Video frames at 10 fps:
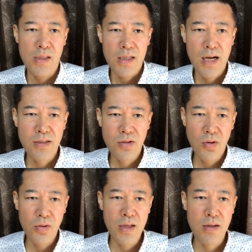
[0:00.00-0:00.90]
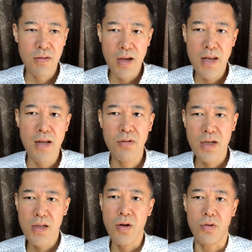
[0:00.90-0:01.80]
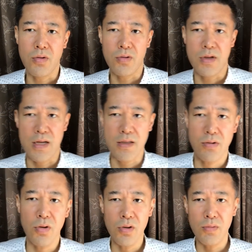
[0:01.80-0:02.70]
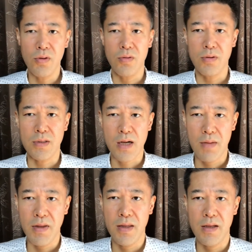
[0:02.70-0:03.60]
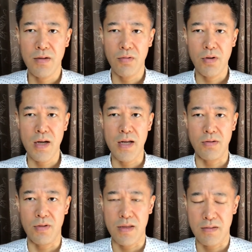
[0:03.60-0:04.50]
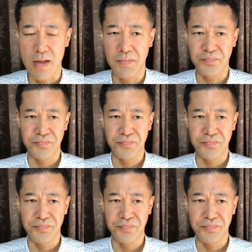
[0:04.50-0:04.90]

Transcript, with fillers: 活動できるエネルギー量というかね、そういうものを高めておかないとですね、